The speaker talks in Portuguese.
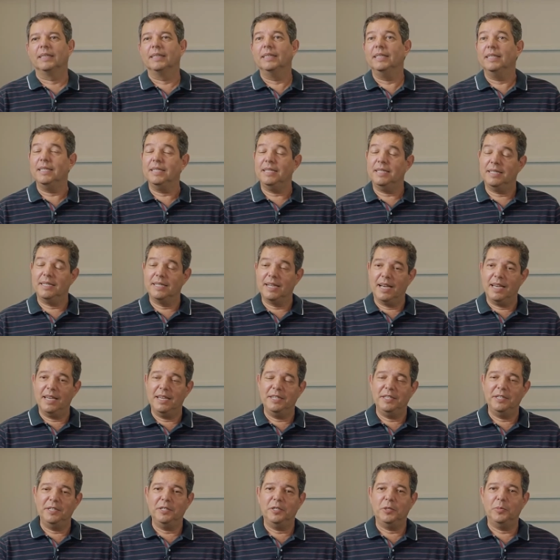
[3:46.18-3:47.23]
Antes da
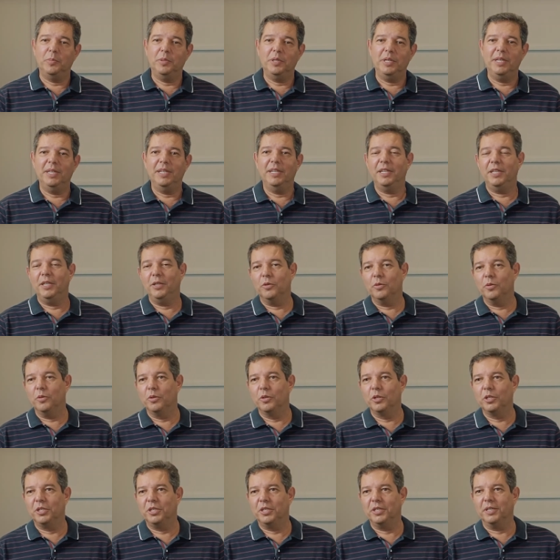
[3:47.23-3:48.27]
Rede Inspire e
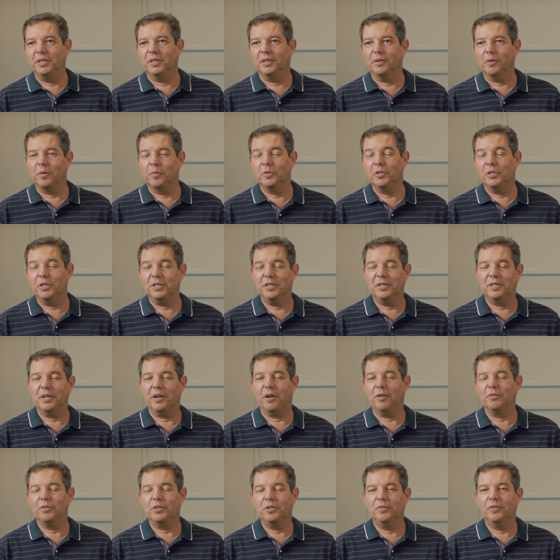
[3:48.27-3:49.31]
hoje, como disse,
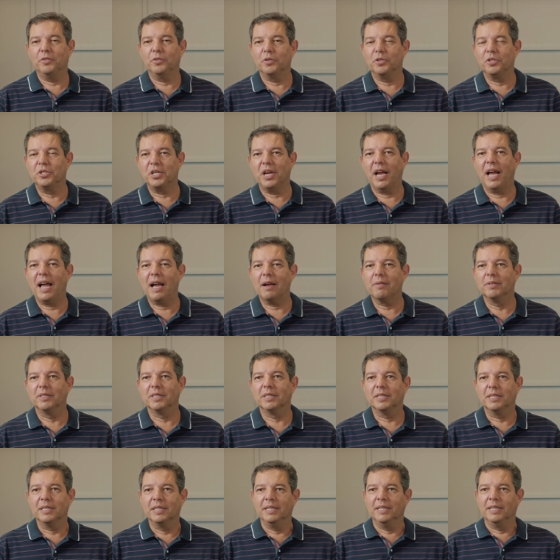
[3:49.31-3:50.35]
há um divisor de
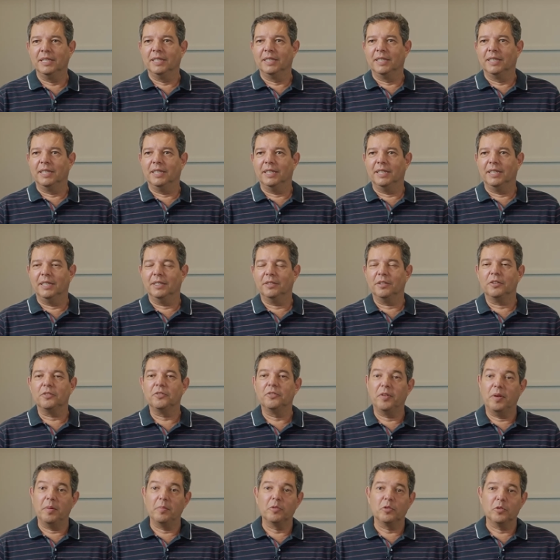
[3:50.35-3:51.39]
águas, eh, nós
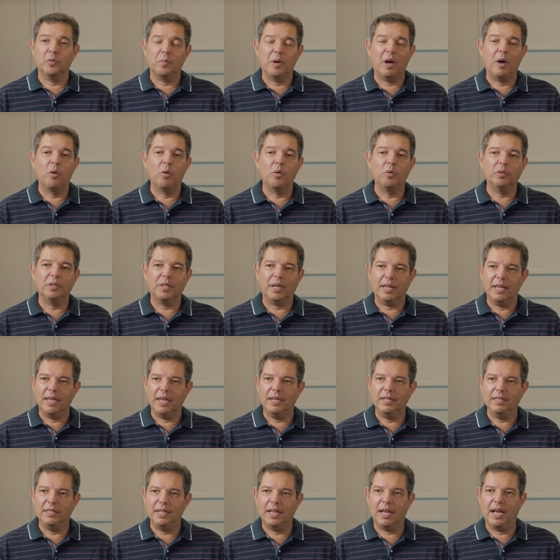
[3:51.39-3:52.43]
vivemos uma outra
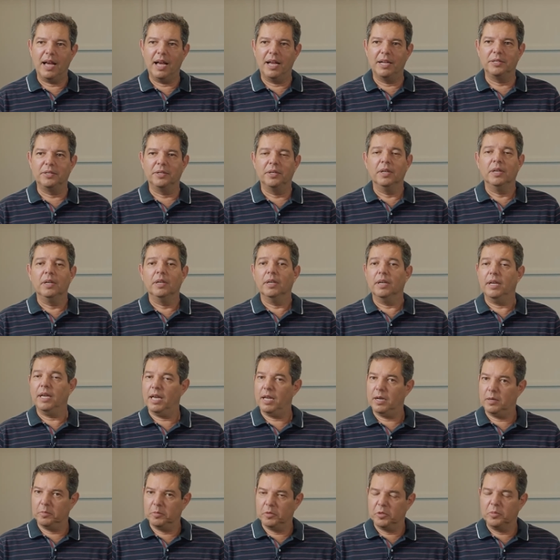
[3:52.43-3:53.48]
realidade.
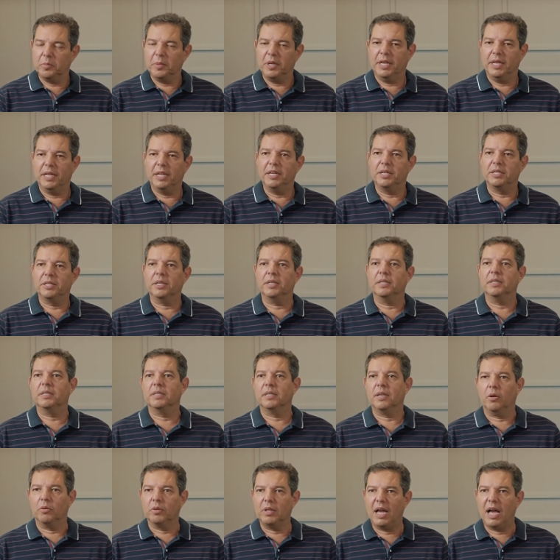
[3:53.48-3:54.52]
Éramos uma igreja
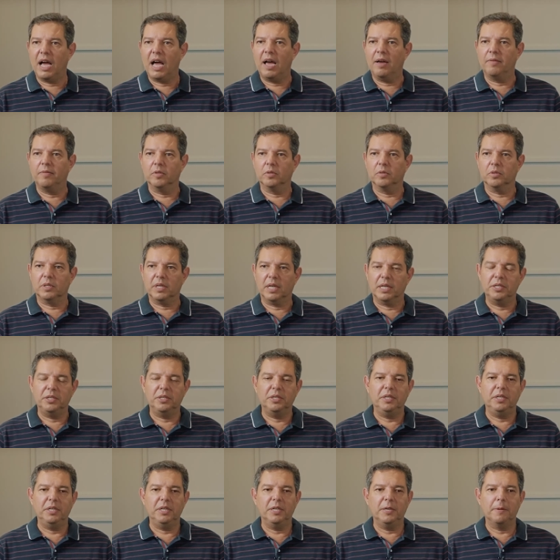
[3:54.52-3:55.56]
saudável,
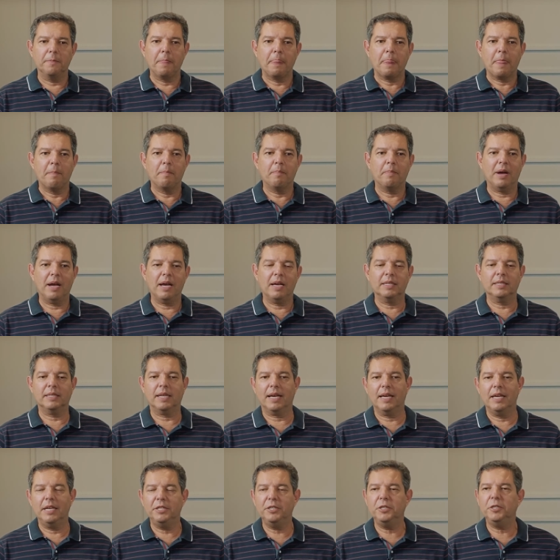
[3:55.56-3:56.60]
sadia, mas a
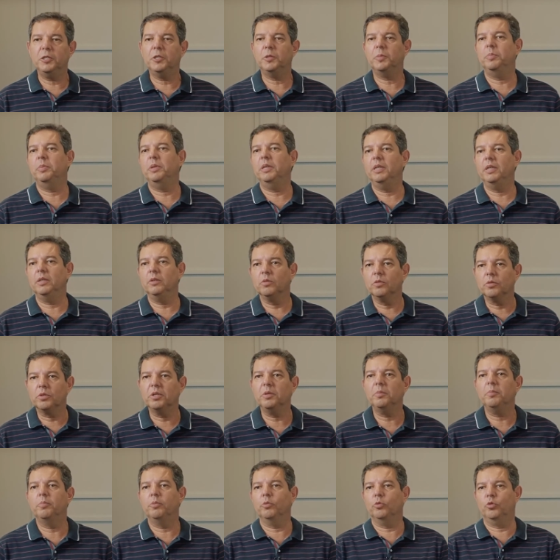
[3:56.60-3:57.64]
Rede Inspire nos
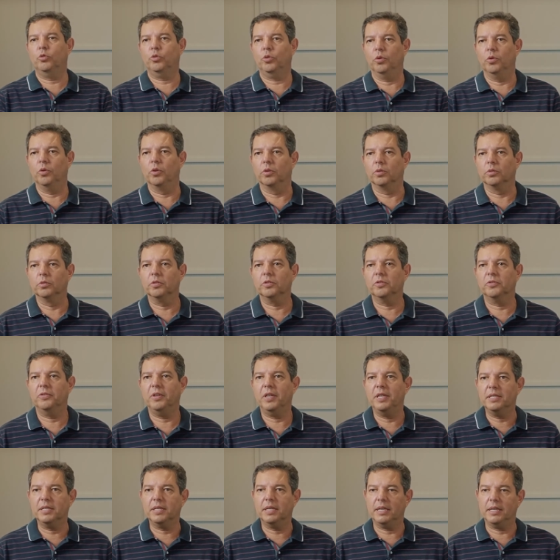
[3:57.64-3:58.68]
impulsionou, nos
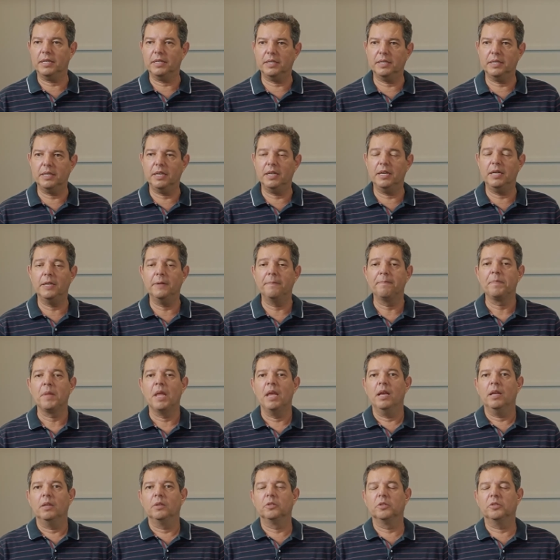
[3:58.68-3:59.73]
fez crescer,
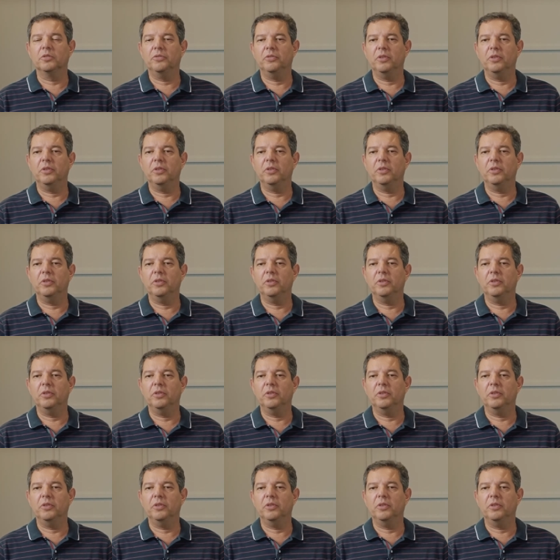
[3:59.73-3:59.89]
nos